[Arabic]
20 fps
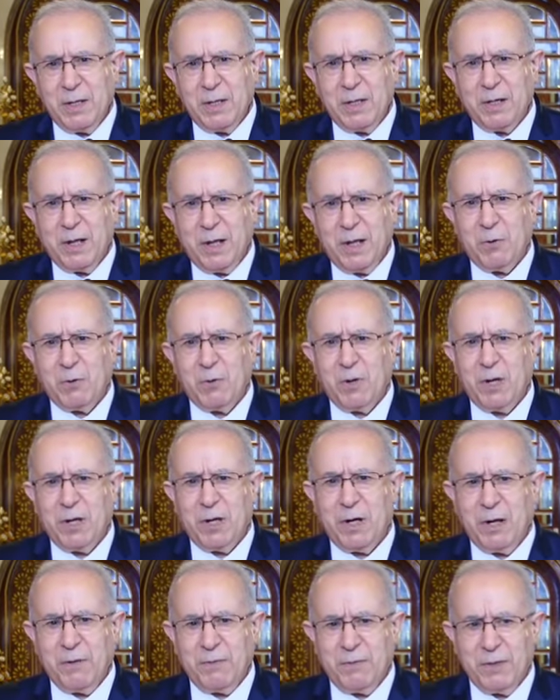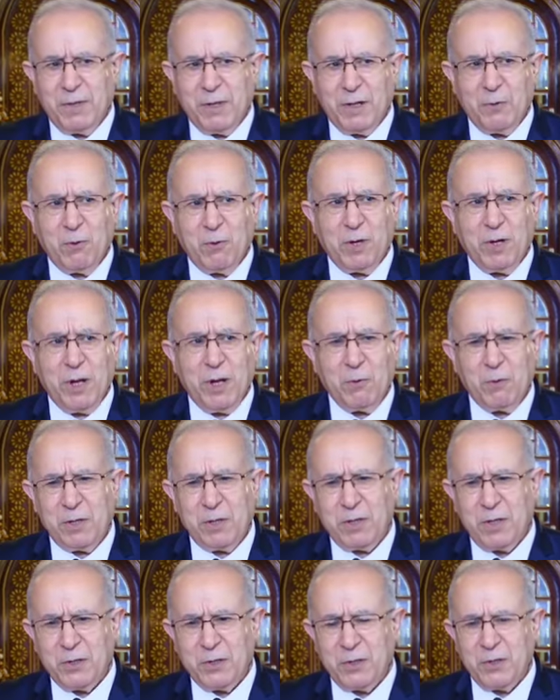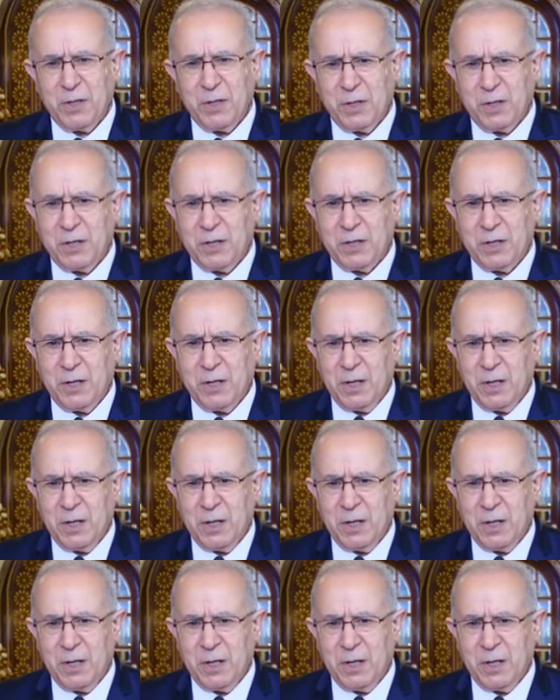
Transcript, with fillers: نحو الافضل ونحو تنسيق